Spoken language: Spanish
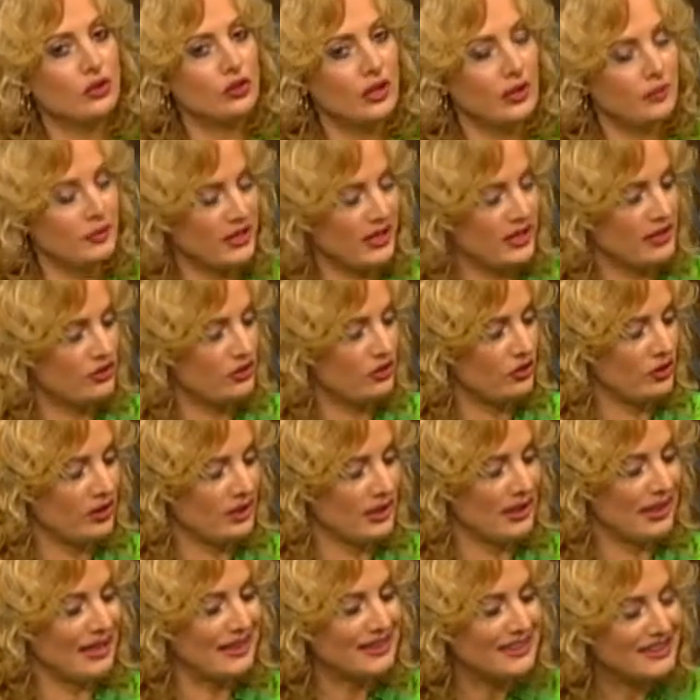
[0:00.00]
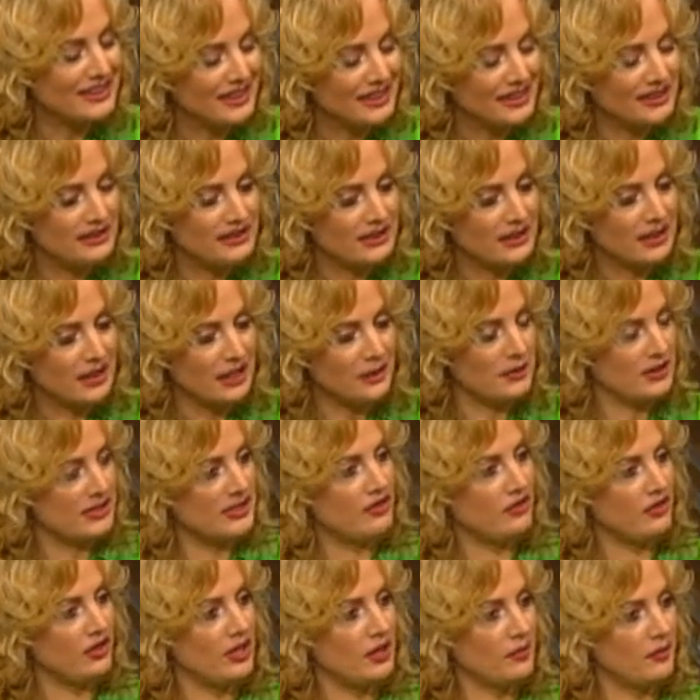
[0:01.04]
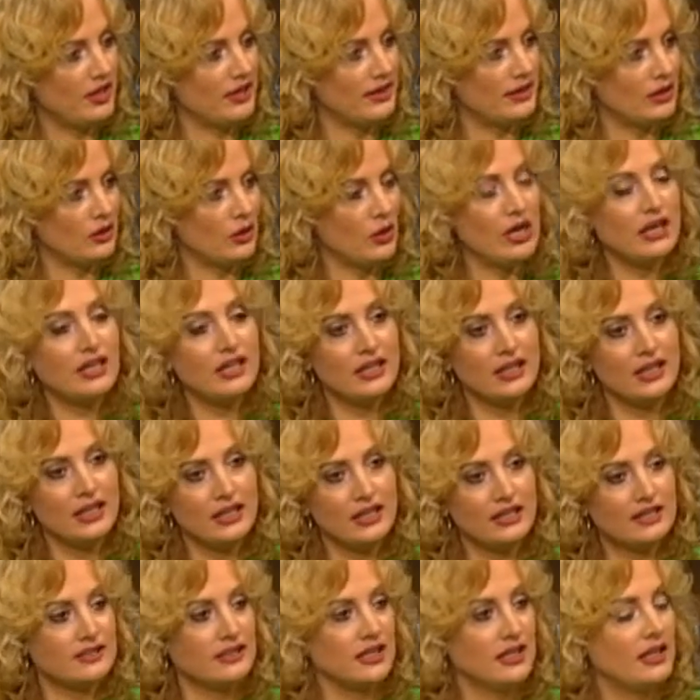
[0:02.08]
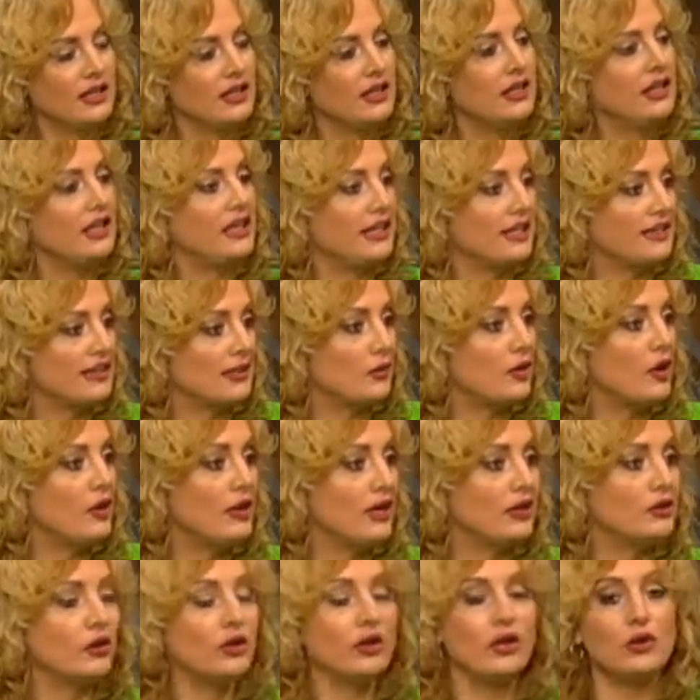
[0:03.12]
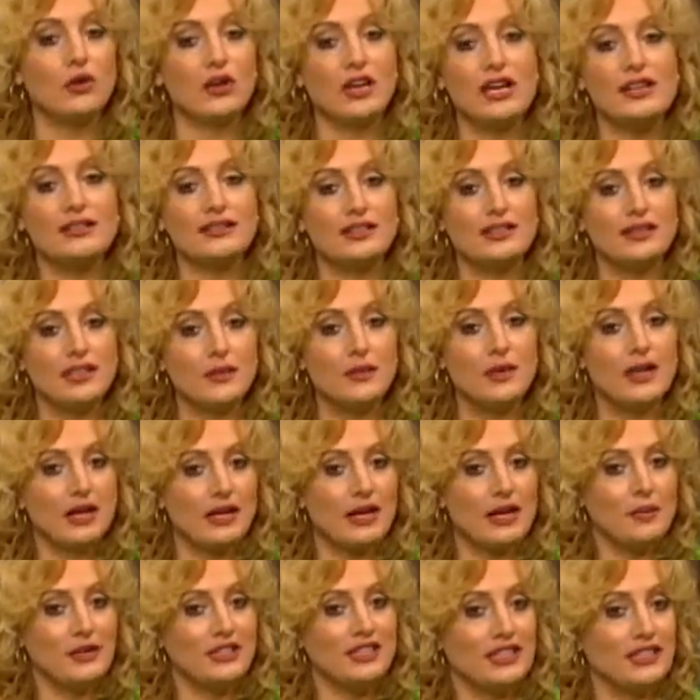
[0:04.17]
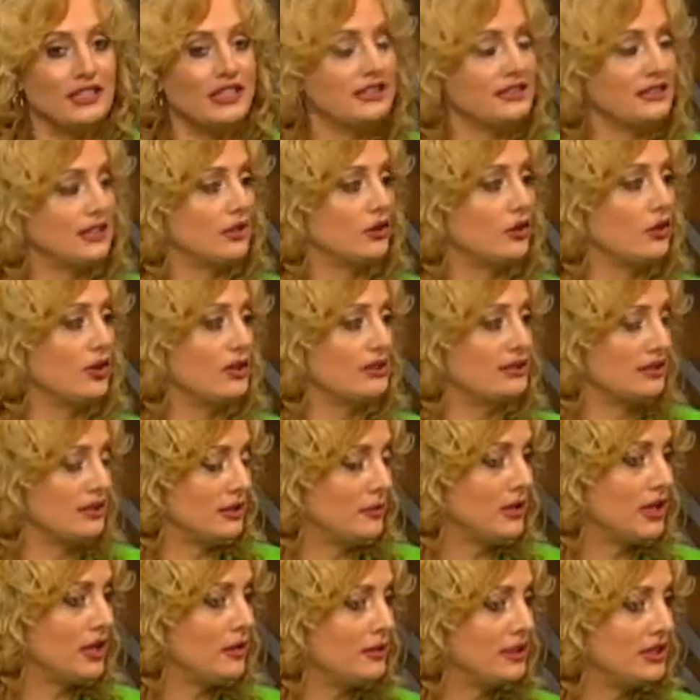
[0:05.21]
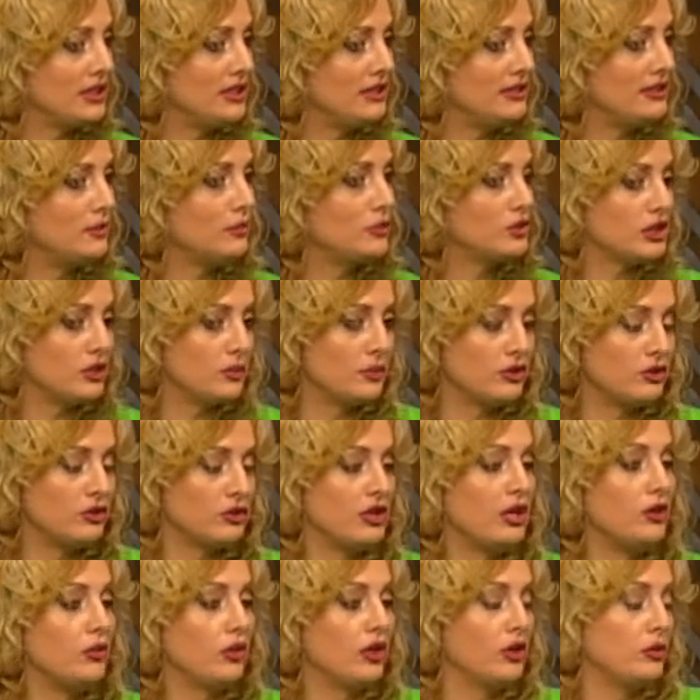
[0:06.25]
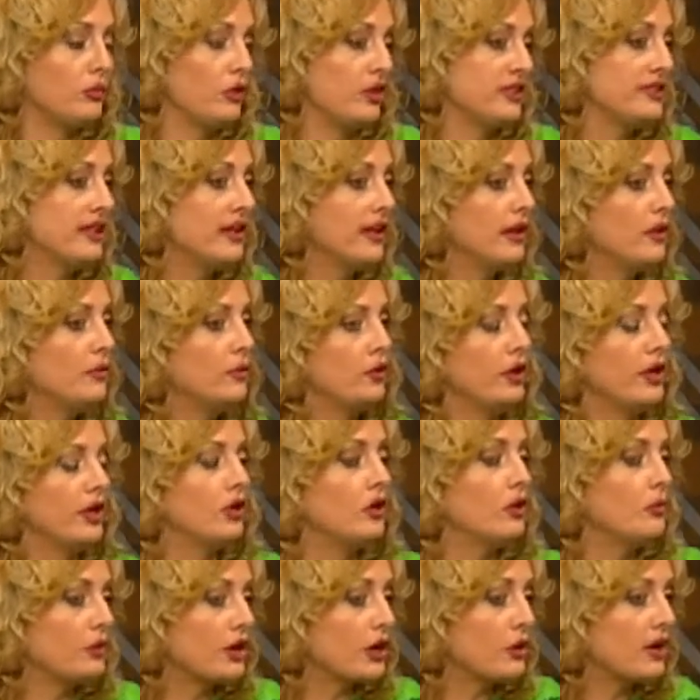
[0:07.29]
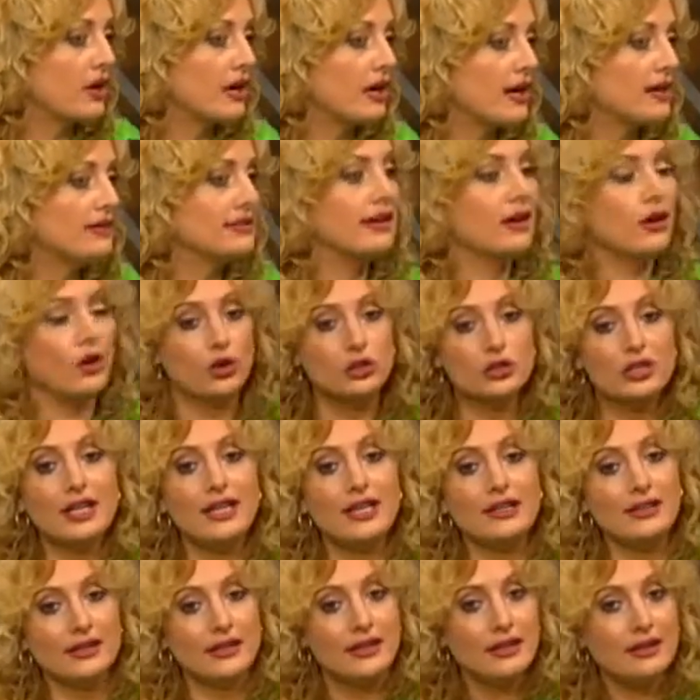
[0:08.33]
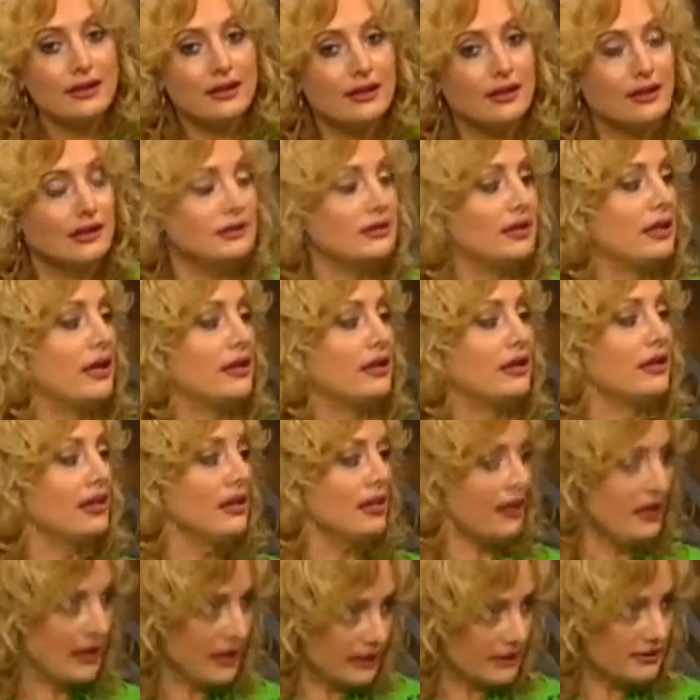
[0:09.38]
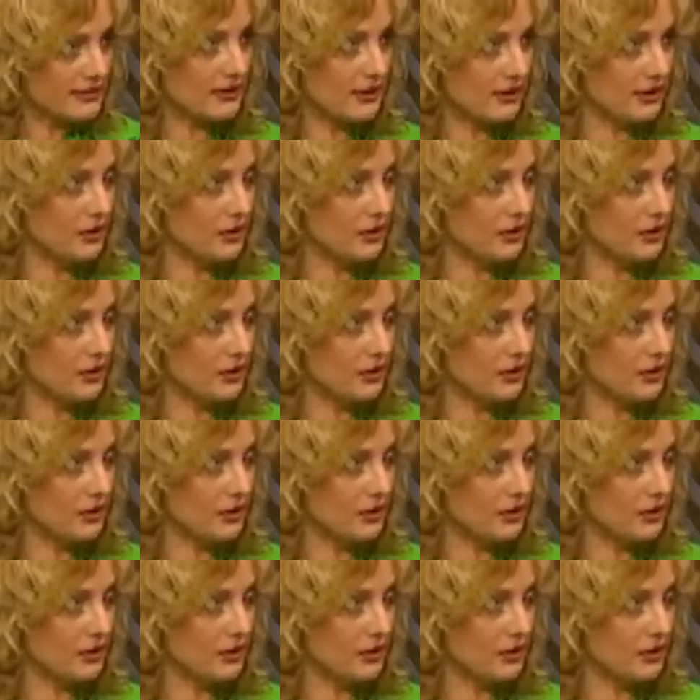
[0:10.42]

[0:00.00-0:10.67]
de precio en las rentas, específicamente en los alquileres... Estamos hablando de las rentas. Y estamos hablando de lo que es el sistema capitalista, ¿no? En el sistema capitalista muchas personas, bueno, pues pueden comprar una casa, otras que tienen que rentar y así,